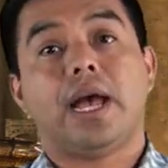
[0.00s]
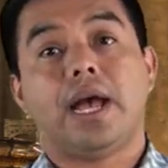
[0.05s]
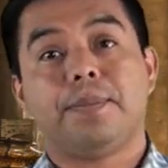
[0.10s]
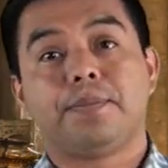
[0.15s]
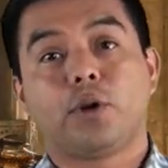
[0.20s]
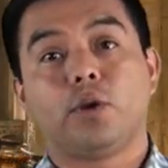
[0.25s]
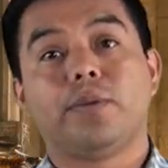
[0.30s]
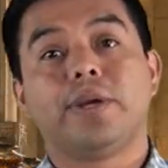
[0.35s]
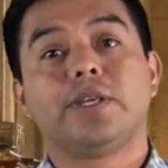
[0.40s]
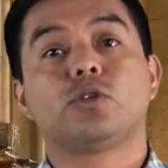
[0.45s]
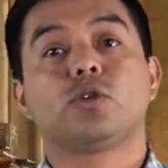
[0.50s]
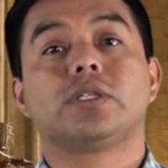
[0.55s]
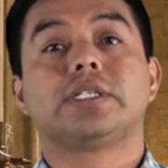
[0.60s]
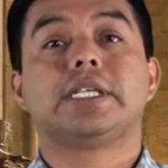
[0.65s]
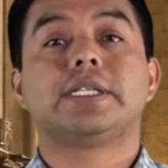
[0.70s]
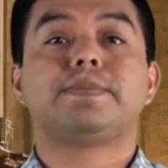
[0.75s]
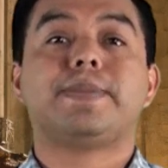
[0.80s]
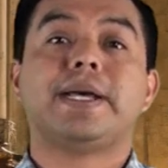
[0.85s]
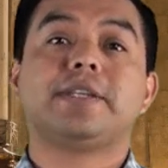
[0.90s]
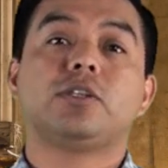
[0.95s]
Aprovecho
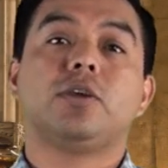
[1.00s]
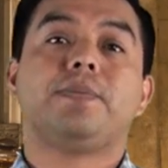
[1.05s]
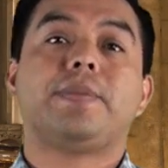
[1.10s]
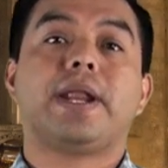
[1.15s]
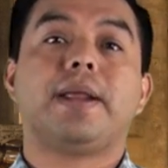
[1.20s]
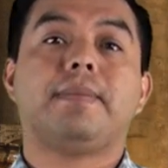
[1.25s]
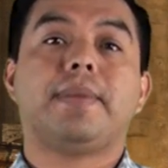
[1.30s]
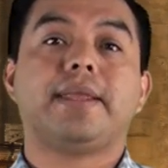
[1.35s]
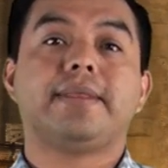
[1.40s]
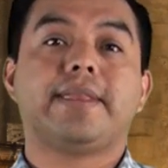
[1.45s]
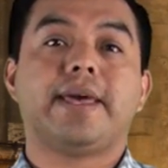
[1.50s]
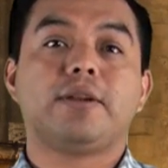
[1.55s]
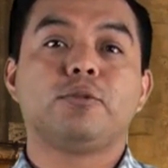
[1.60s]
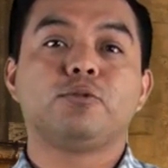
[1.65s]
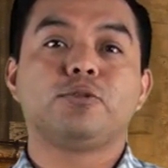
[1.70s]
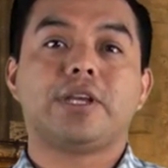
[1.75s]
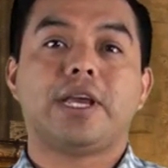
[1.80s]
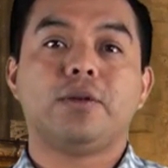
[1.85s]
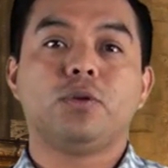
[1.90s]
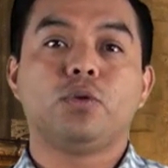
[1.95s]
este espacio para mandar
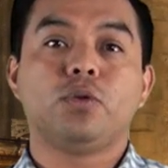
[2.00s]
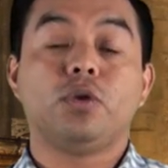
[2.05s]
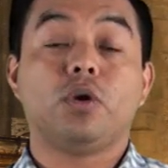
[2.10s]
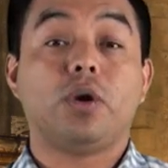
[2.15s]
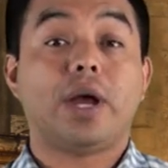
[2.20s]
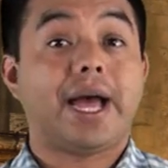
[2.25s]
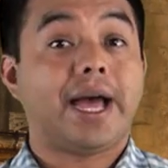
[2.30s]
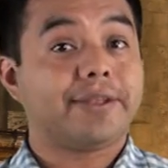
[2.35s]
un saludo